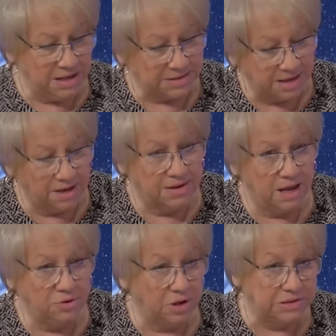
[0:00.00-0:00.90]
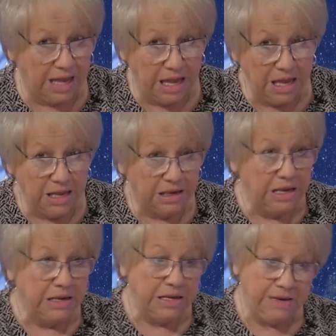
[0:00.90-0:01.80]
l'ascendant de terre,
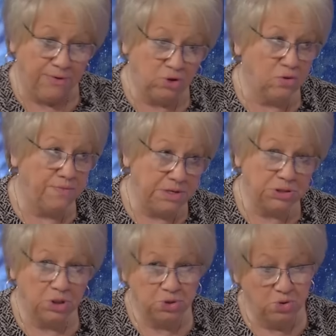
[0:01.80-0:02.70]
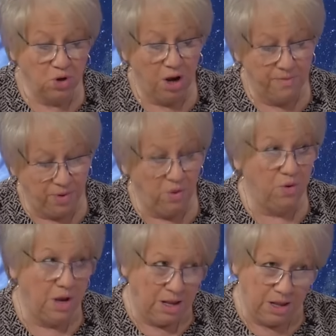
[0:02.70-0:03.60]
il va trouver ça dur un peu.
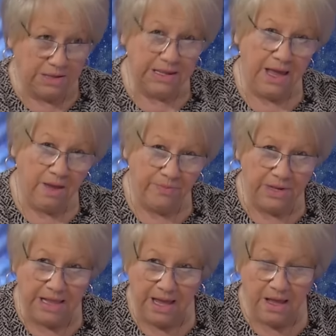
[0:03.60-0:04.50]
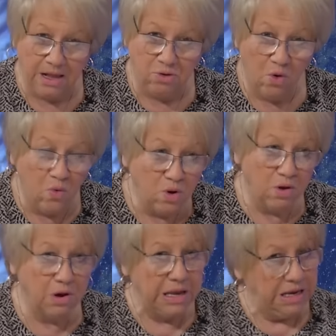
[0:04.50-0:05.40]
La terre, puis euh, l'eau,
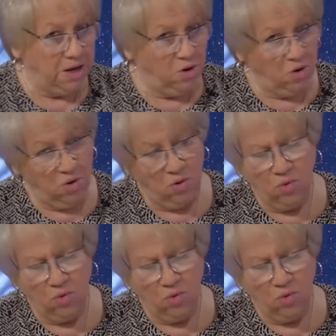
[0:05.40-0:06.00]
là, euh,